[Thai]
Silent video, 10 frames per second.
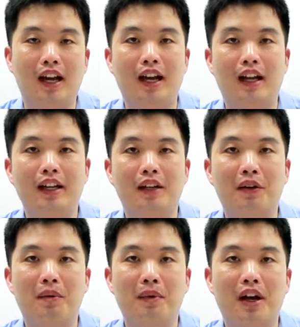อ่ะงั้นเดี๋ยว
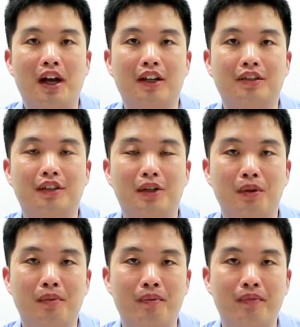เรามาสรุ
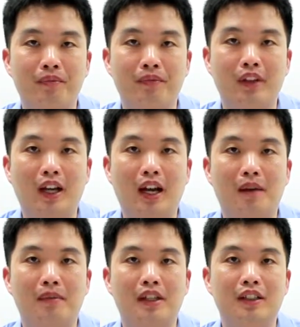ปนะครั
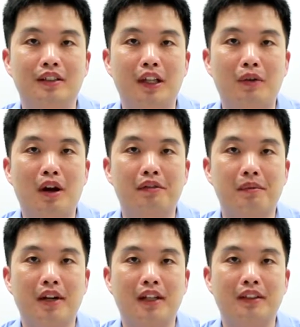บใจความ
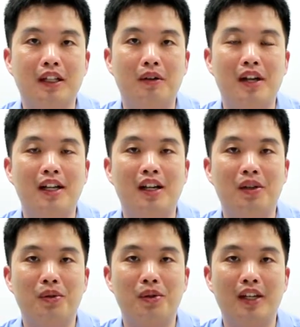สำคัญที่เราได้เรียน
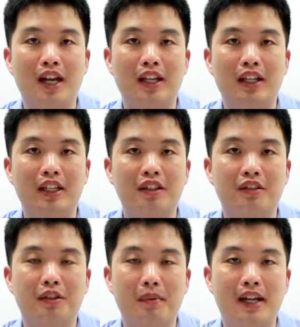รู้ใน
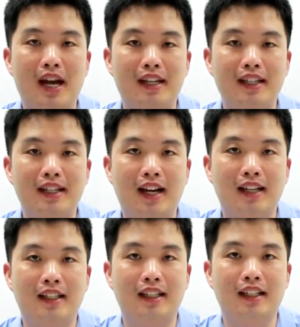สัปดาห์นี้กัน
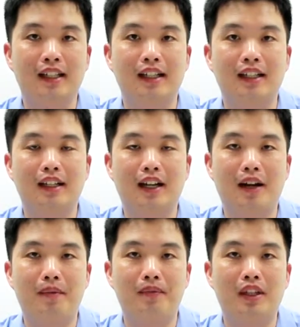นะครับ